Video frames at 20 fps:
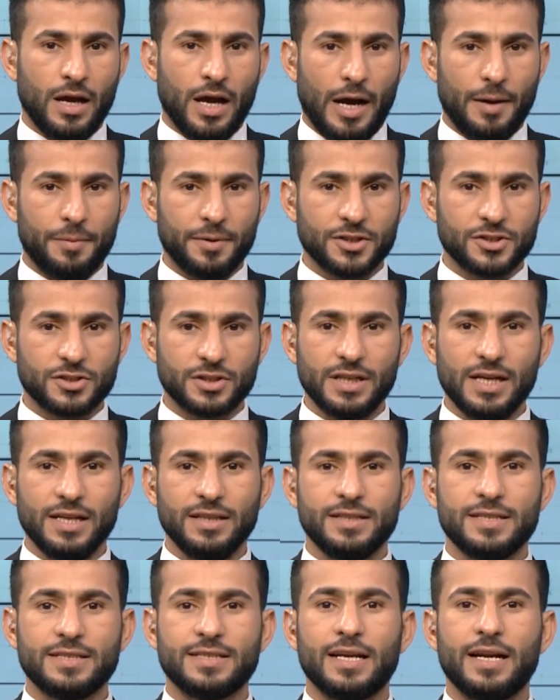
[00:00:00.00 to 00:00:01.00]
عبر
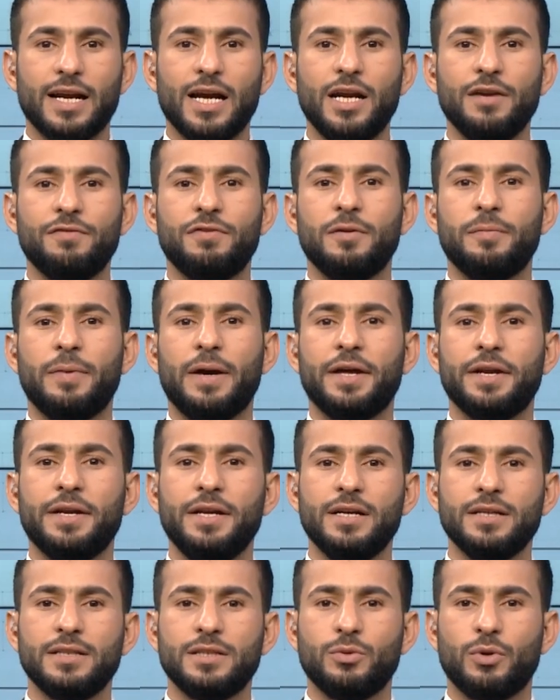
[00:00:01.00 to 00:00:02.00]
اصطياد السلاحف
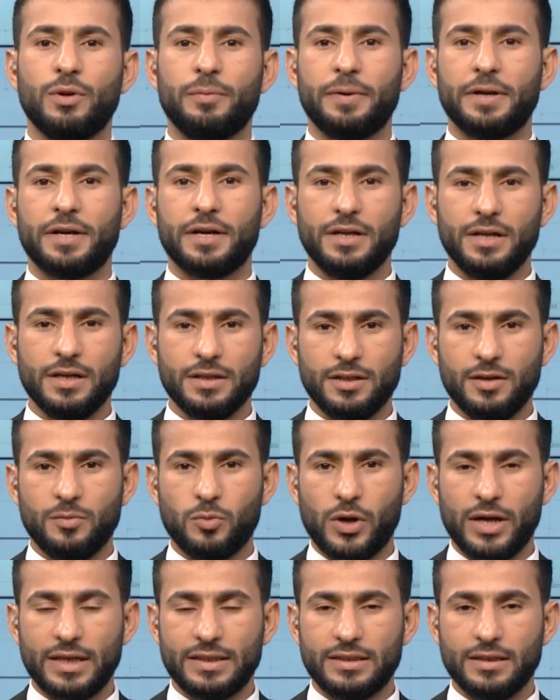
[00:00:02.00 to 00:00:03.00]
البحرية والبرية
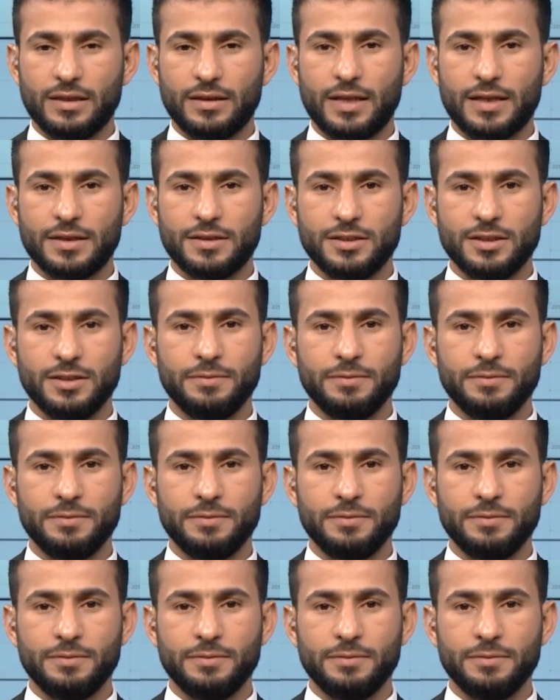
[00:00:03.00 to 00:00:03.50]
المهددة